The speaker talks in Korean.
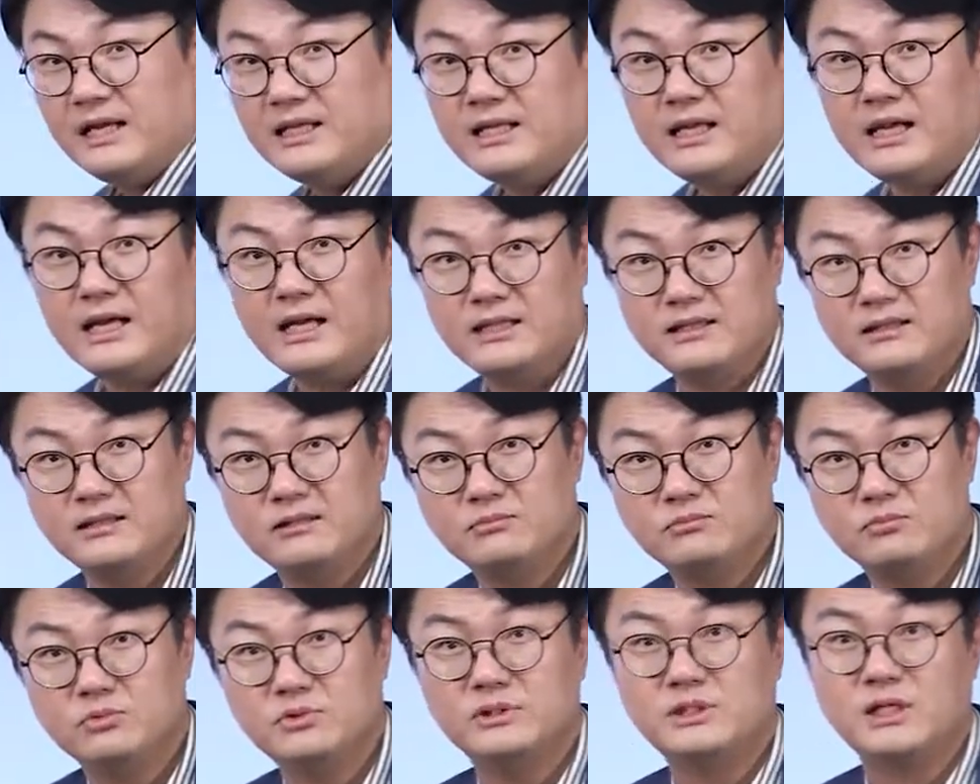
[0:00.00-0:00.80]
대한
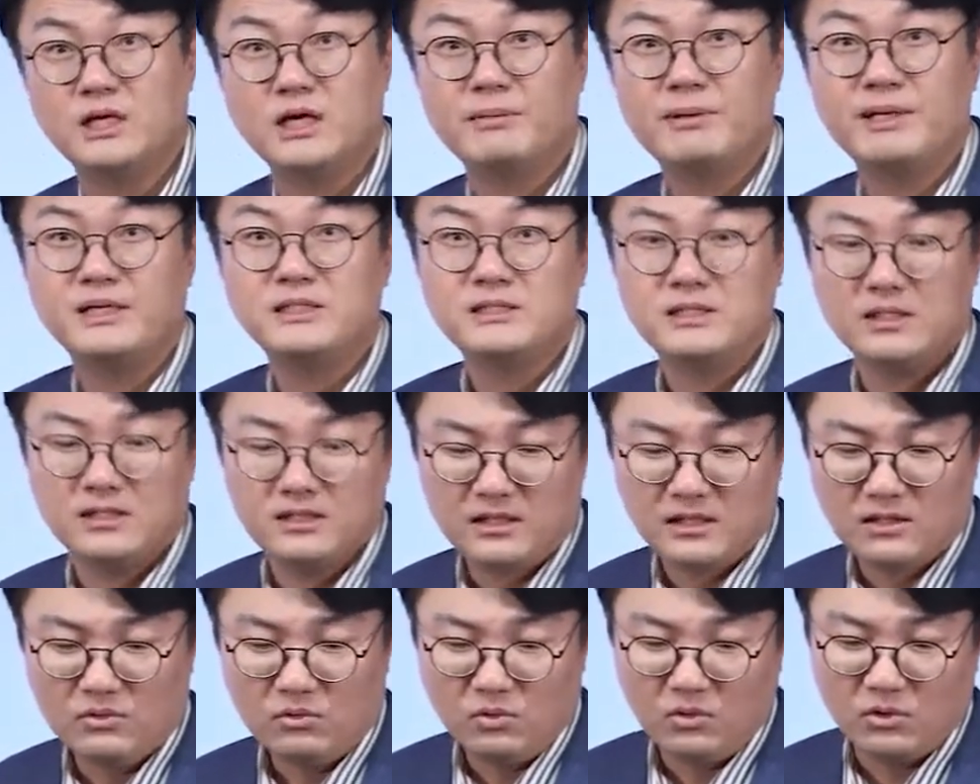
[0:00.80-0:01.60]
문제가 발생을
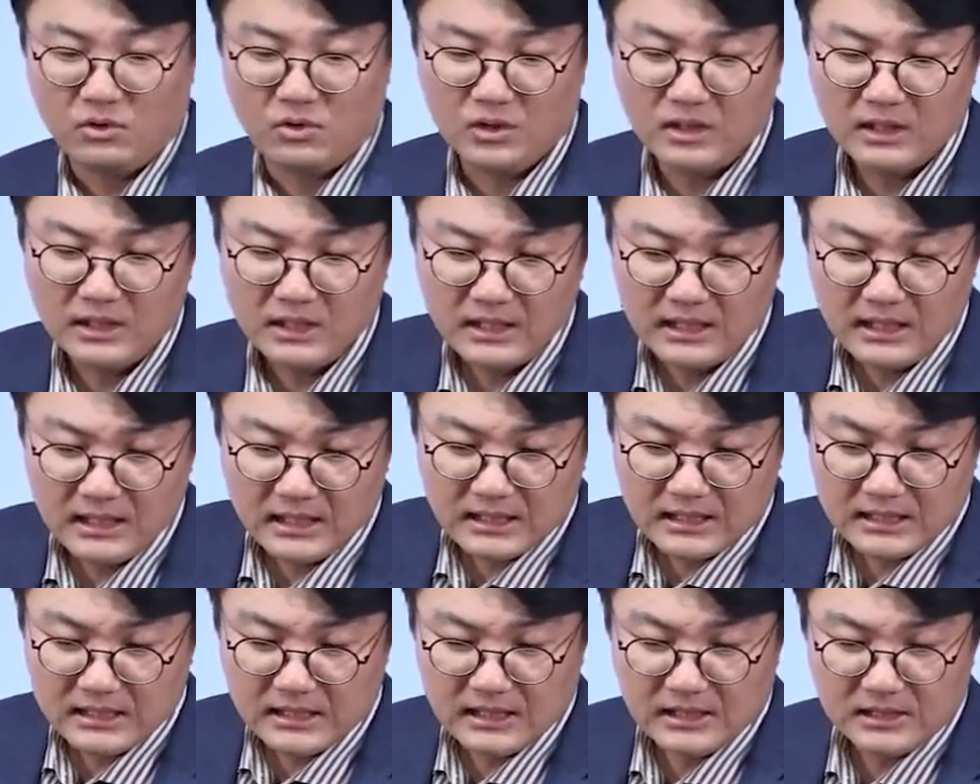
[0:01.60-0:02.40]
하고
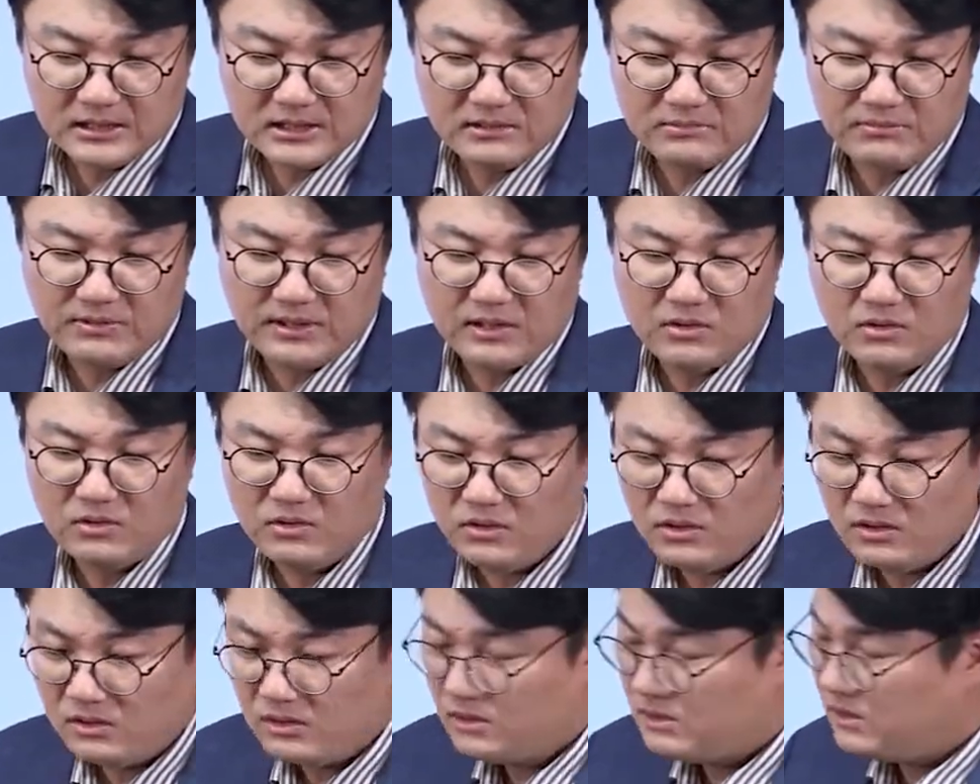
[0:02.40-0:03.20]
그것이
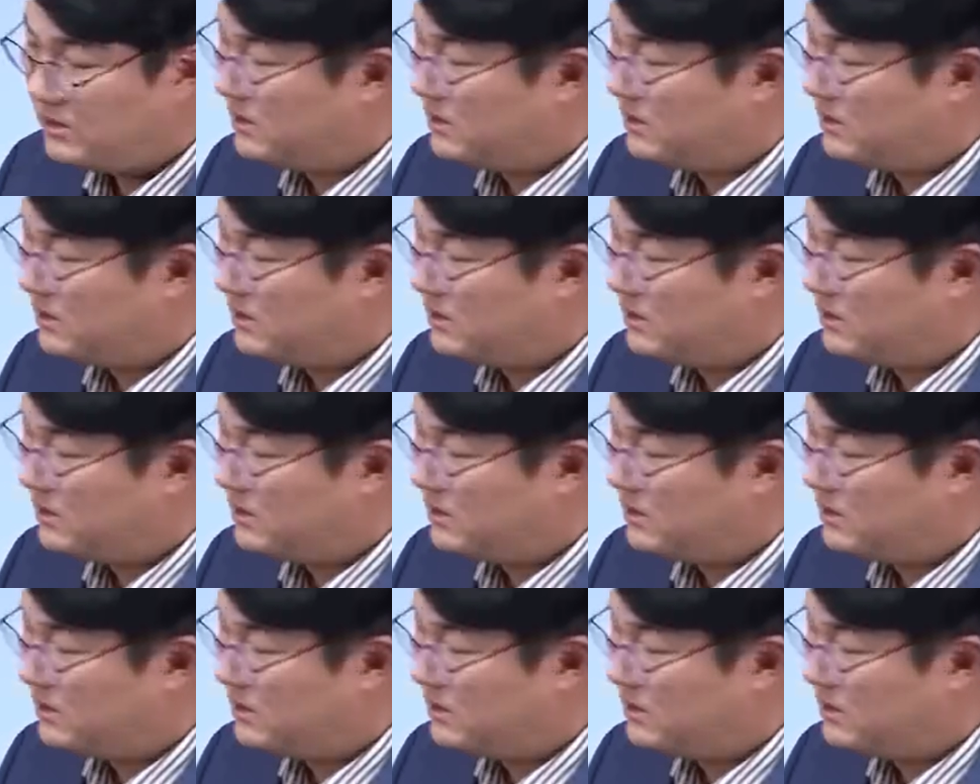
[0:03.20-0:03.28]
바로